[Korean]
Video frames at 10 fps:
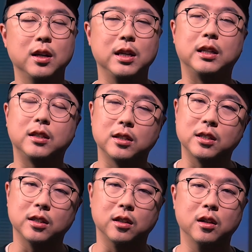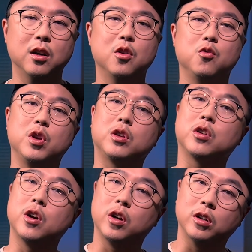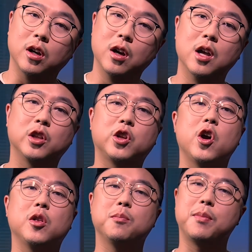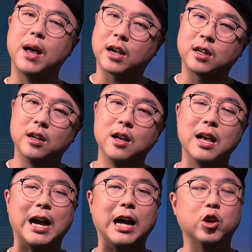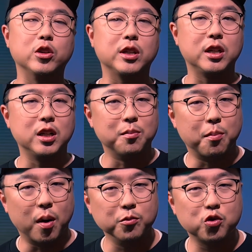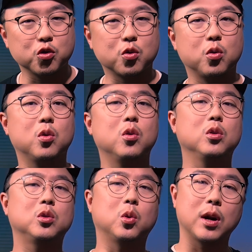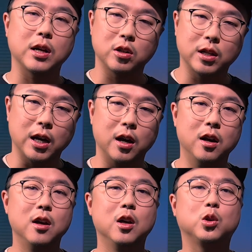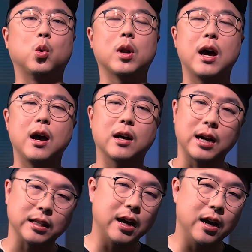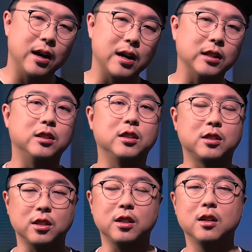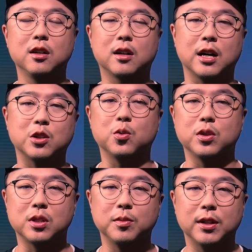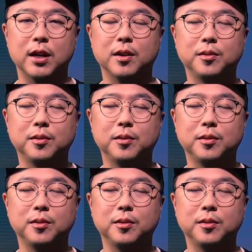이 뜻은 return, turn back, 가던 길을 멈추고 돌아서다, 돌아가다 라는 뜻을 가지고 있습니다.